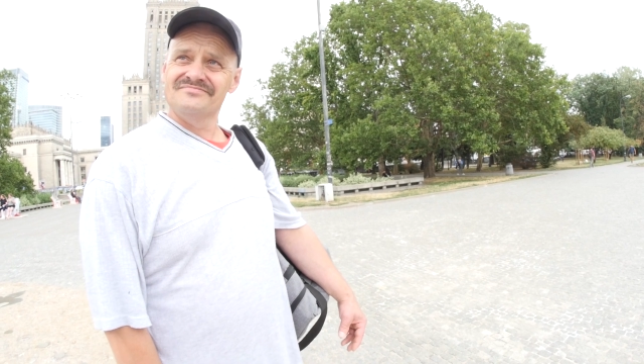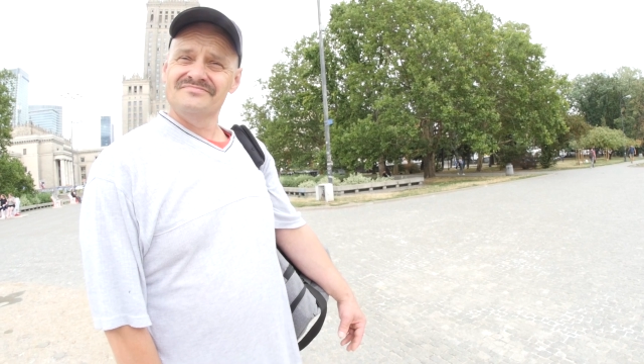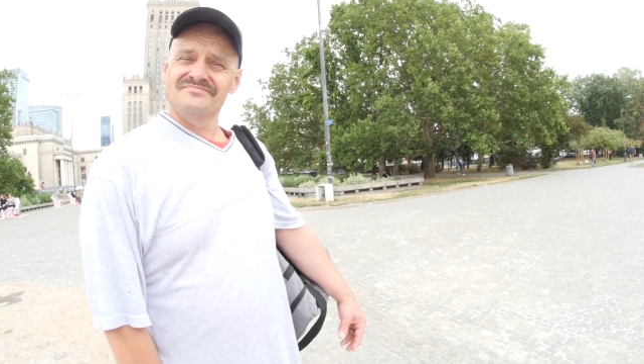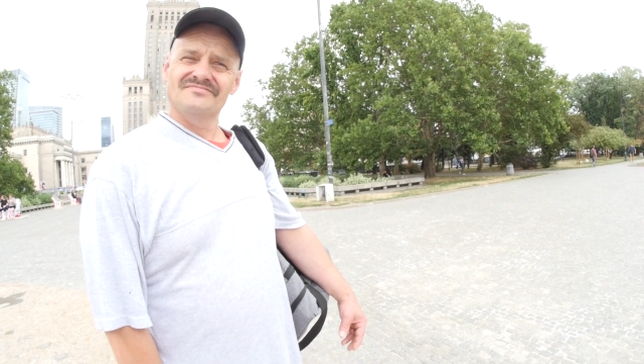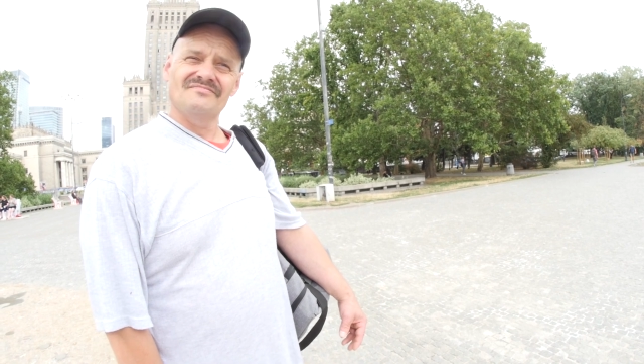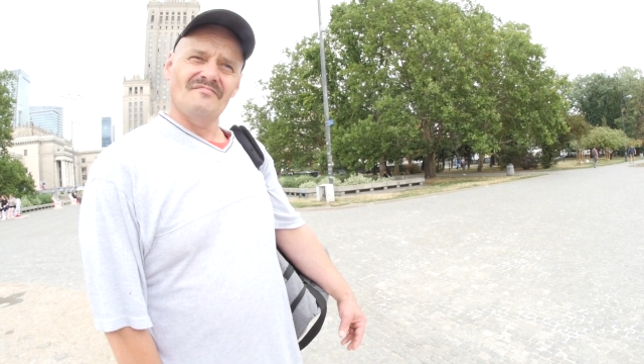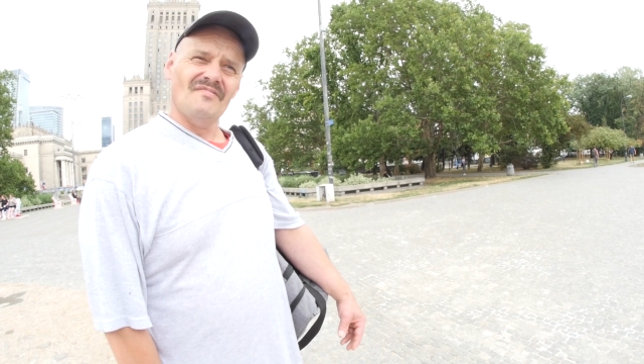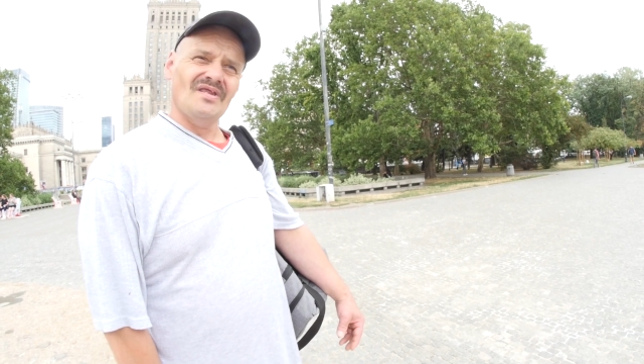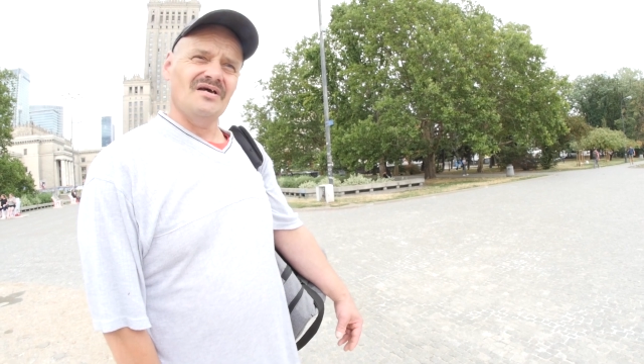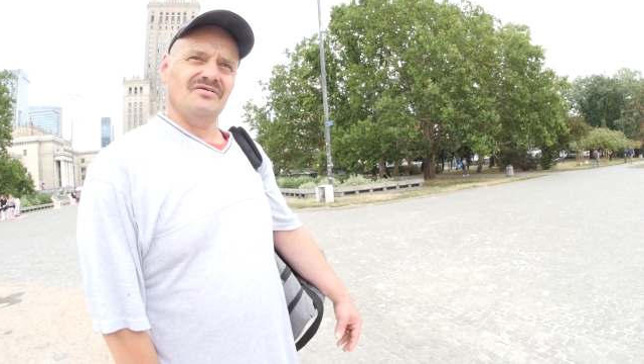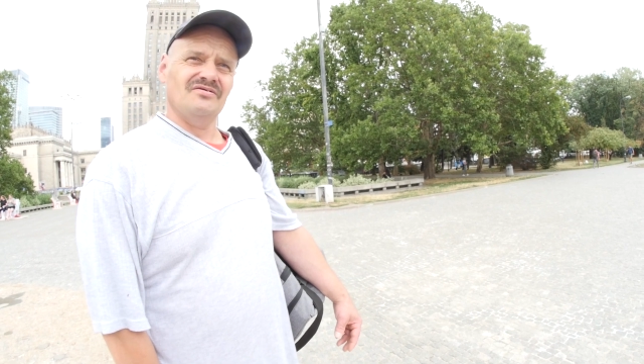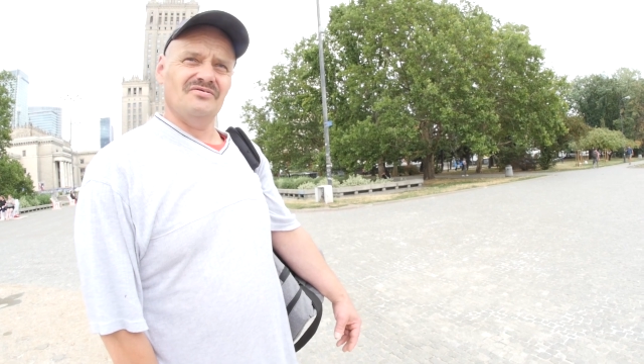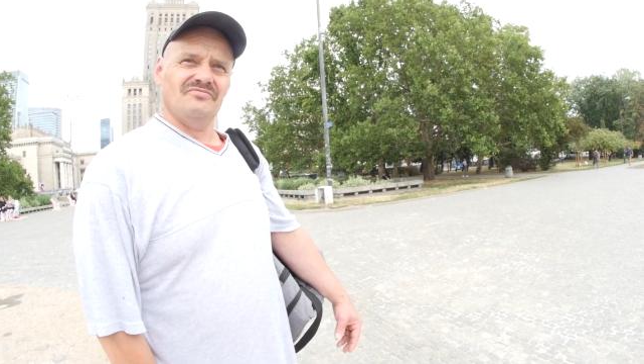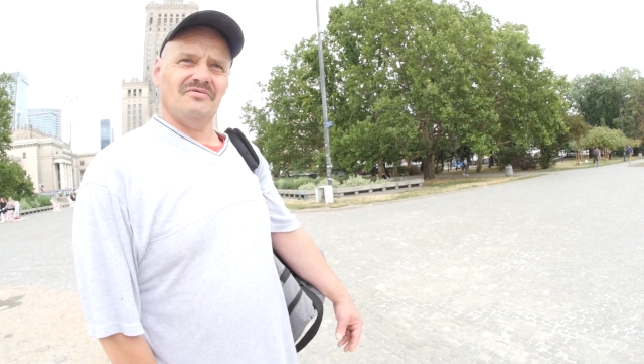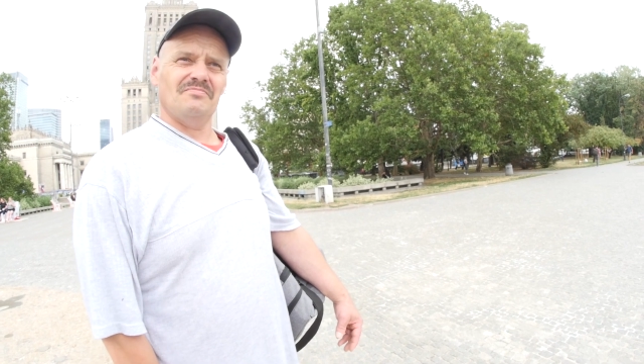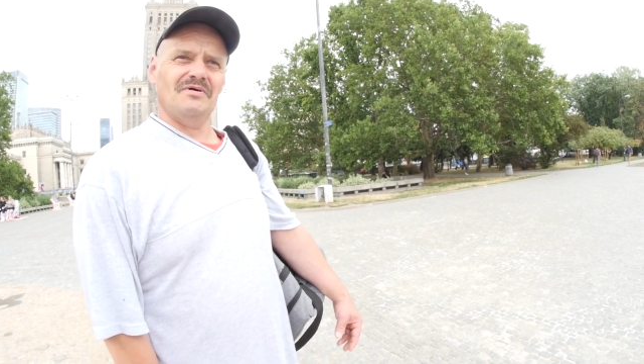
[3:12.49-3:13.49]
osób, że
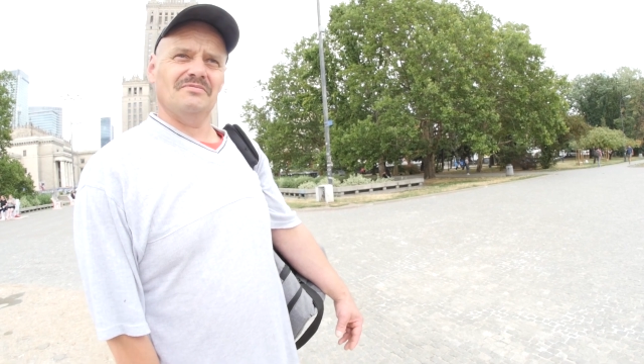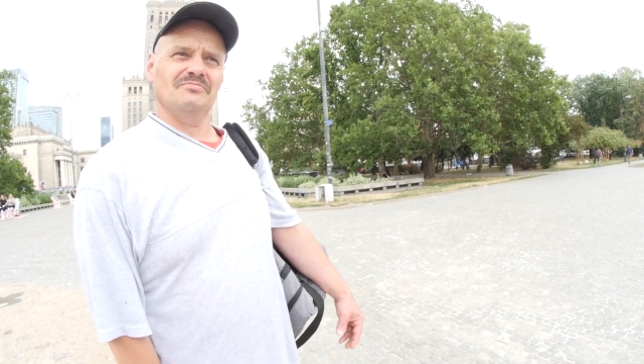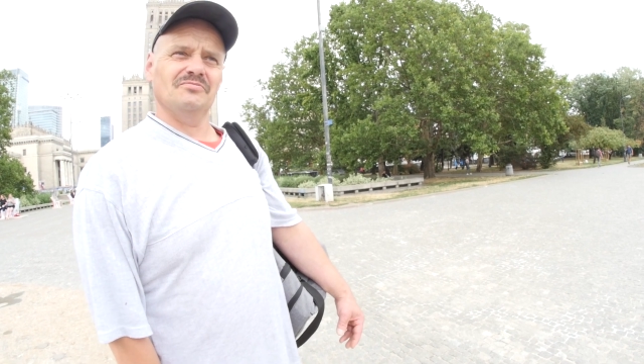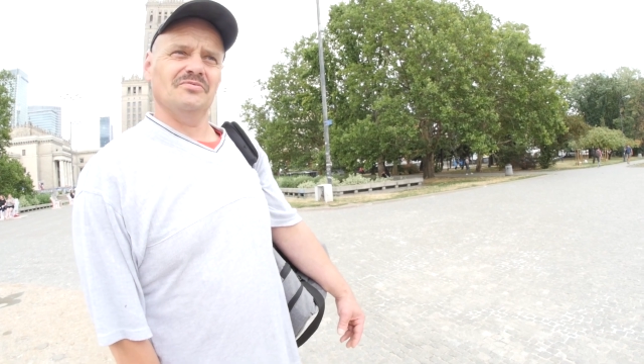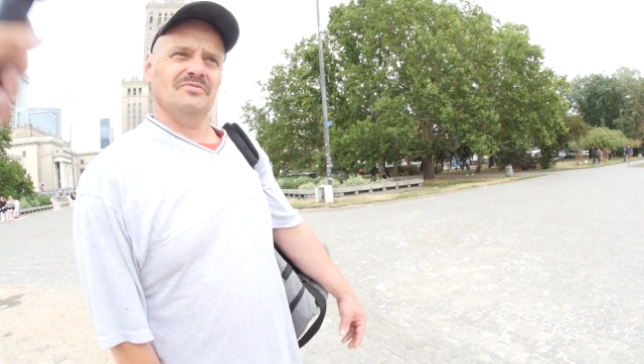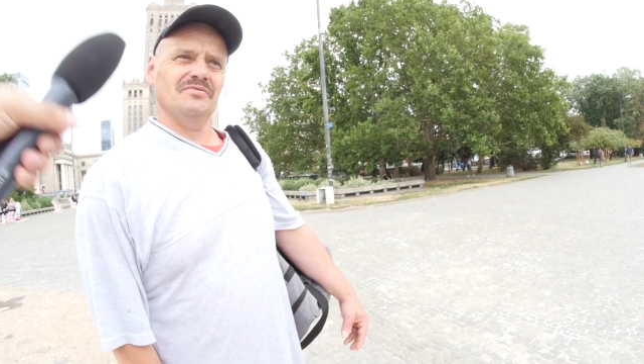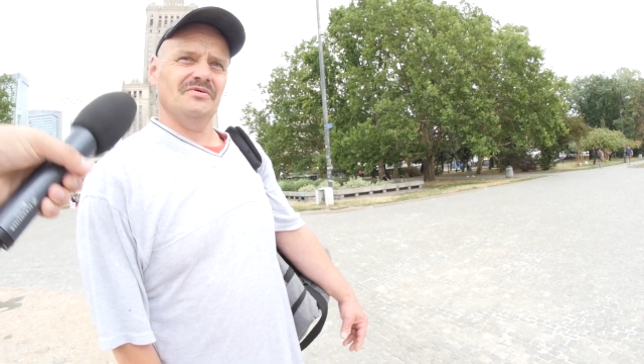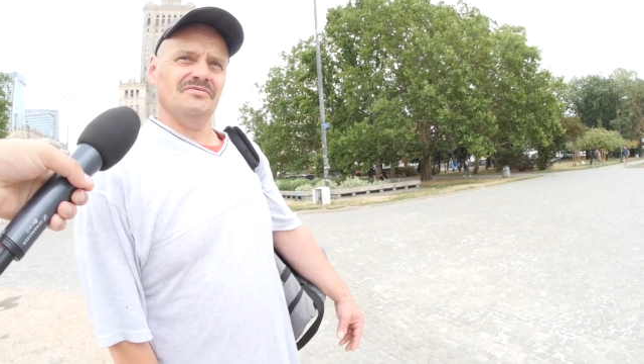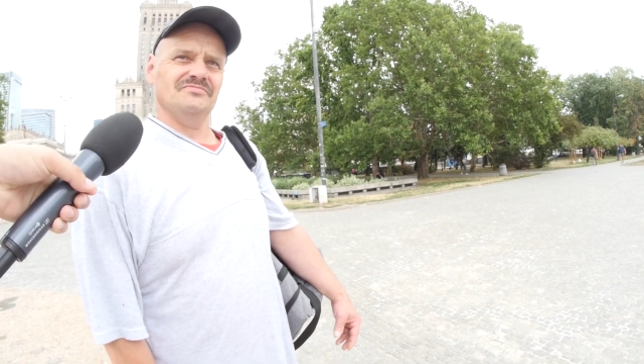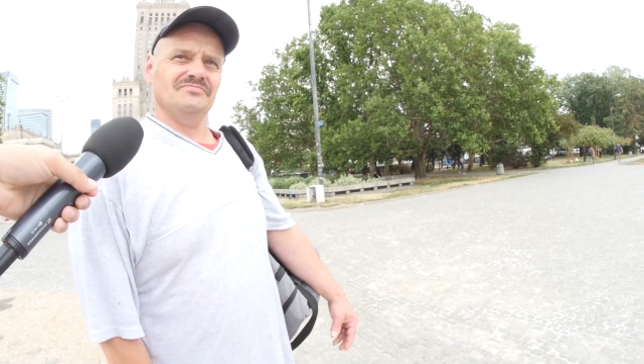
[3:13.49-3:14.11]
zniszczona Warszawa?